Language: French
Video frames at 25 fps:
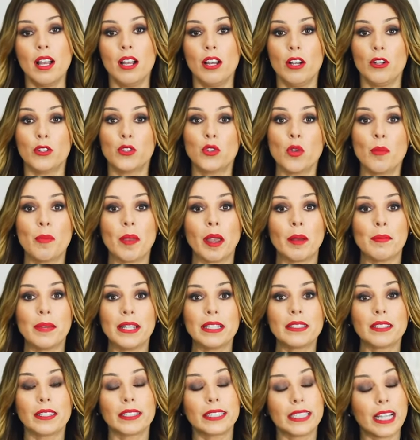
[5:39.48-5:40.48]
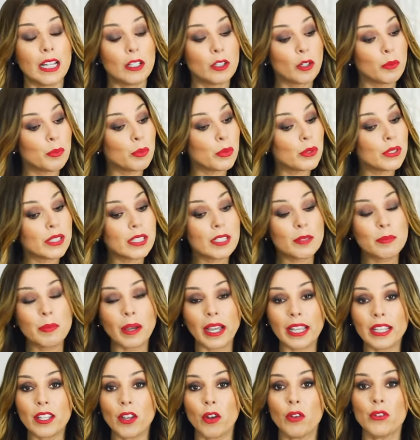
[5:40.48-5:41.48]
euh, se permettre quelques petites
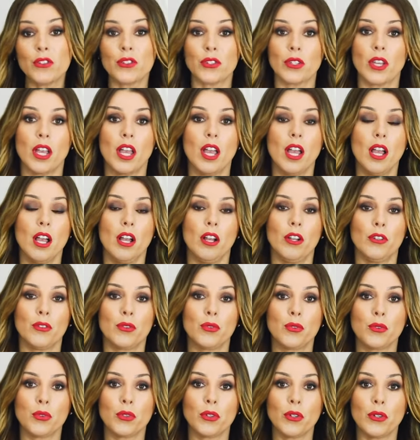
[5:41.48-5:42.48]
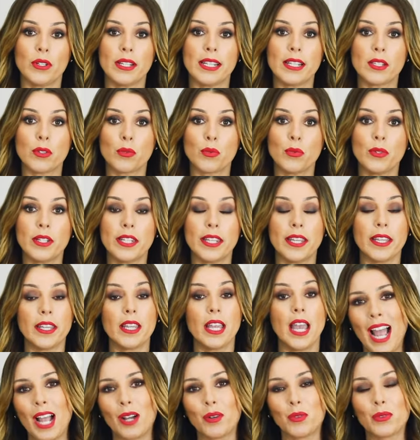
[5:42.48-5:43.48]
brillances euh, sur les
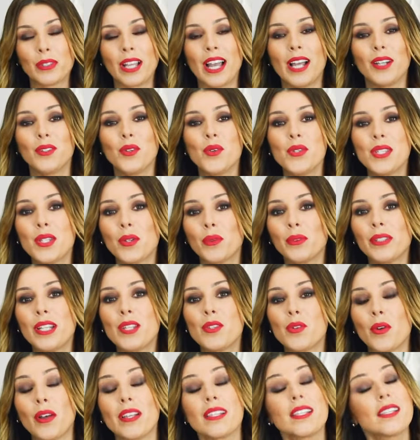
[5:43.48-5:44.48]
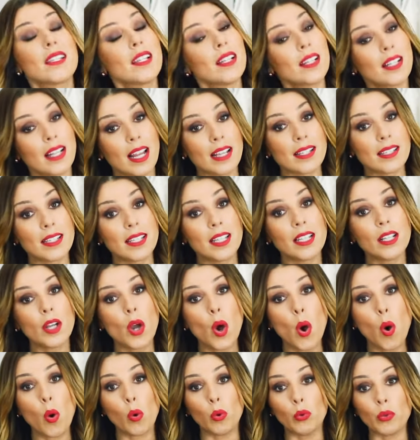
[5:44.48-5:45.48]
souliers. A contrario, si on est sur un style classique,
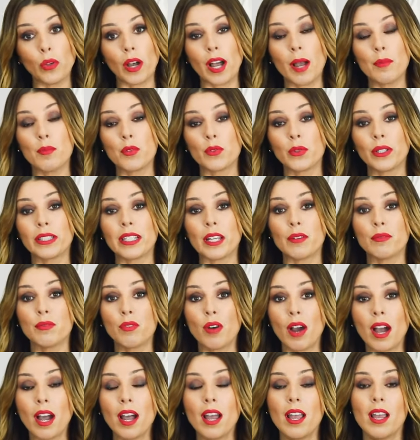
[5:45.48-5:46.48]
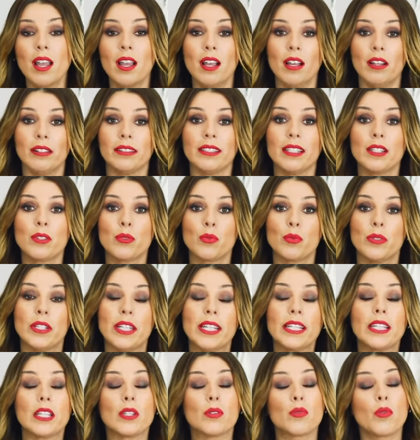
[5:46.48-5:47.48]
on aura besoin d'avoir euh, des
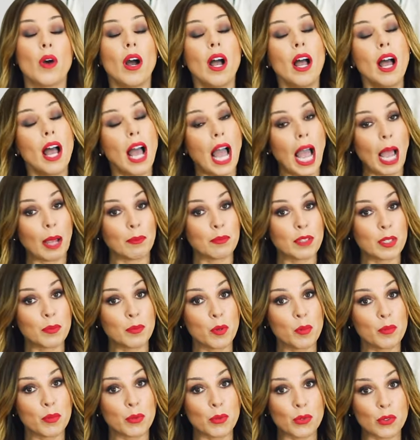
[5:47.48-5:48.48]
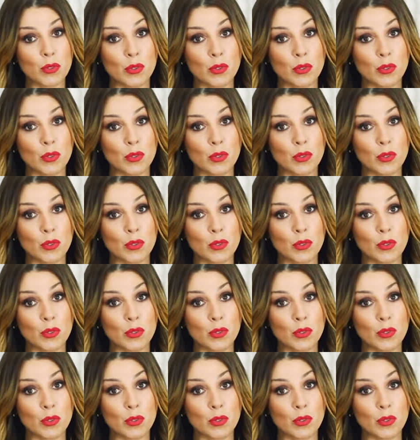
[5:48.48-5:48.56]
souliers qui soient un petit peu plus